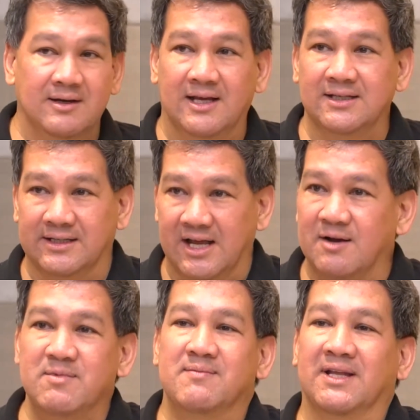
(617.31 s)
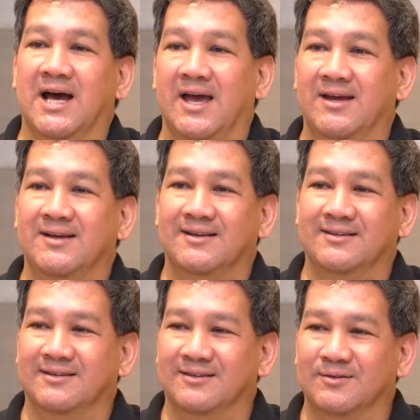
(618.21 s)
แล้วจากนั้นก็บินมาไทย
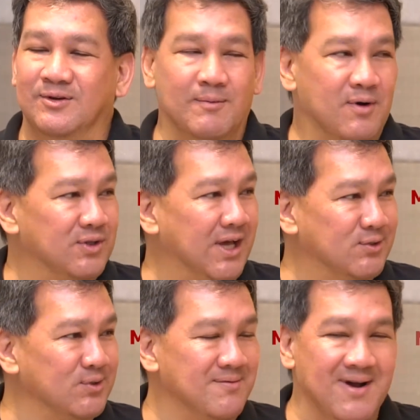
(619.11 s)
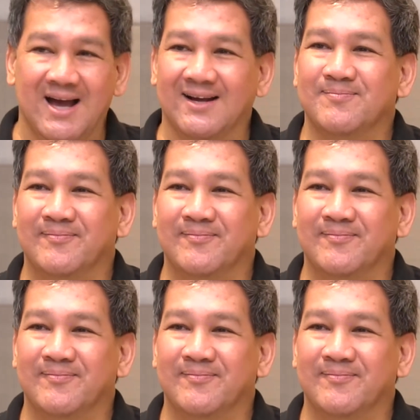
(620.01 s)
คุณบอกคนไทยโชคดีมาก